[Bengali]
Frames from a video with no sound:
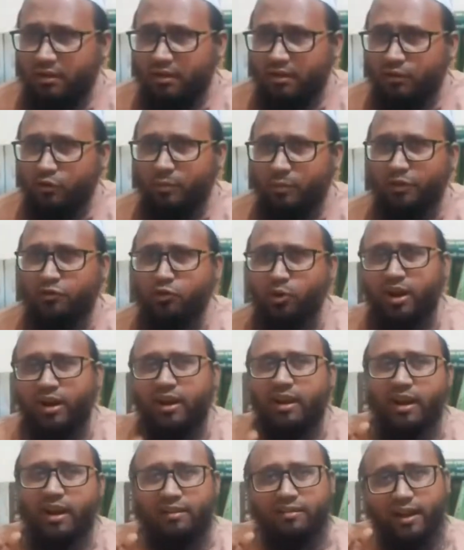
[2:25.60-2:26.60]
তোমার চোখের
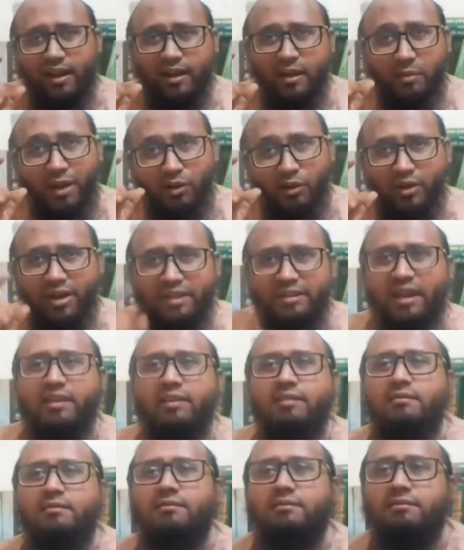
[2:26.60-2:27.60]
খেয়ানাত আল্লাহ ভালো করে
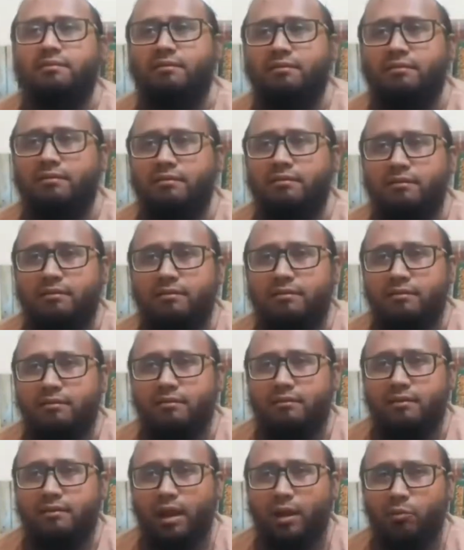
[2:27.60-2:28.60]
জানেন
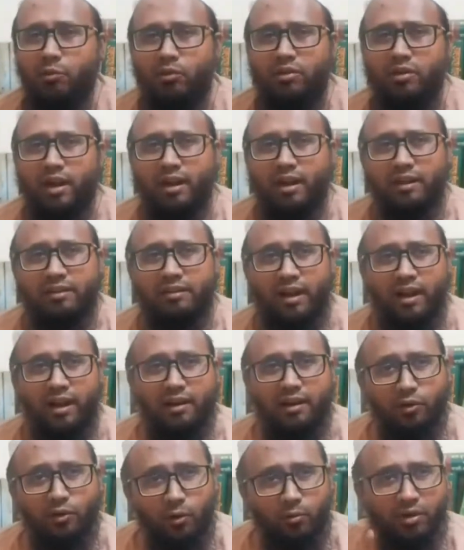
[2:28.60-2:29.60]
এবং আল্লাহ তালা
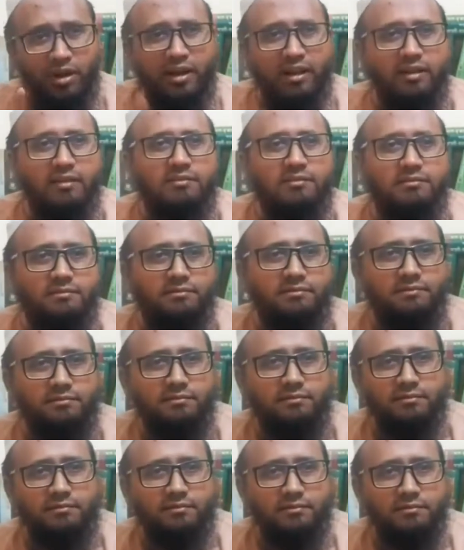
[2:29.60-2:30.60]
এটার খবর রাখে
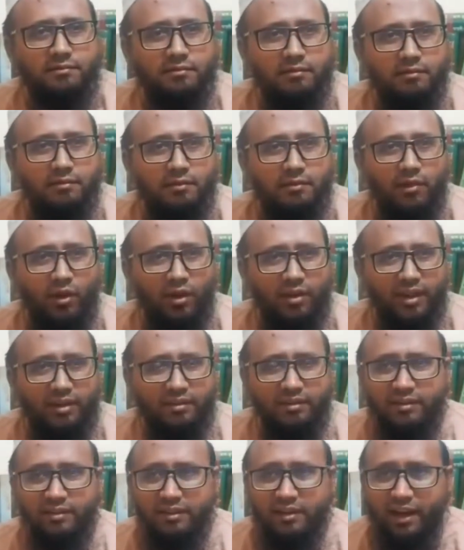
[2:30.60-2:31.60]
অর্থাৎ
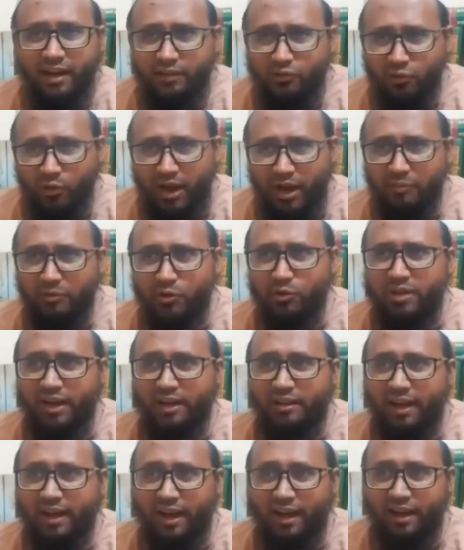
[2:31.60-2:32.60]
টেরা চোখে আমি
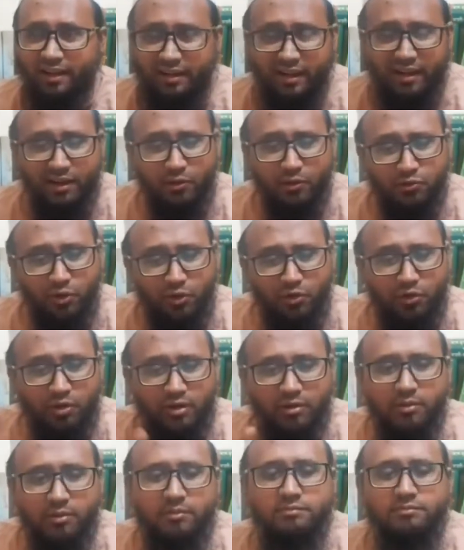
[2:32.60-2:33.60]
কোথায় তাকাই এটাও সংরক্ষিত